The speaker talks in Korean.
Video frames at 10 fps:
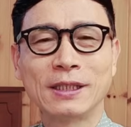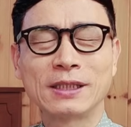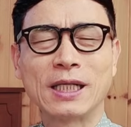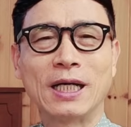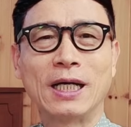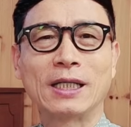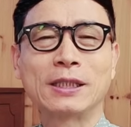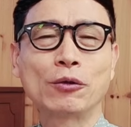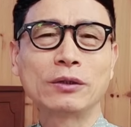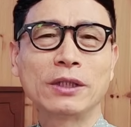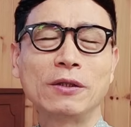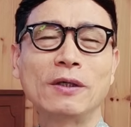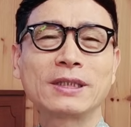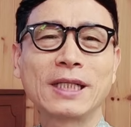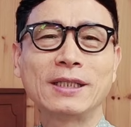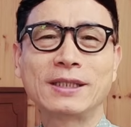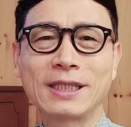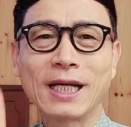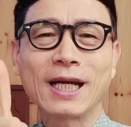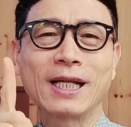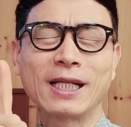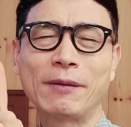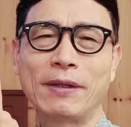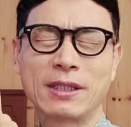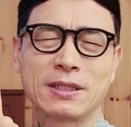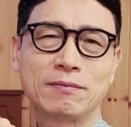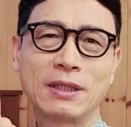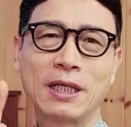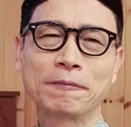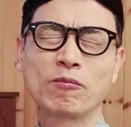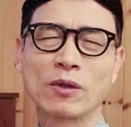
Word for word: 자, 그리고 이제 영상은 딱 하나 남아 있습니다.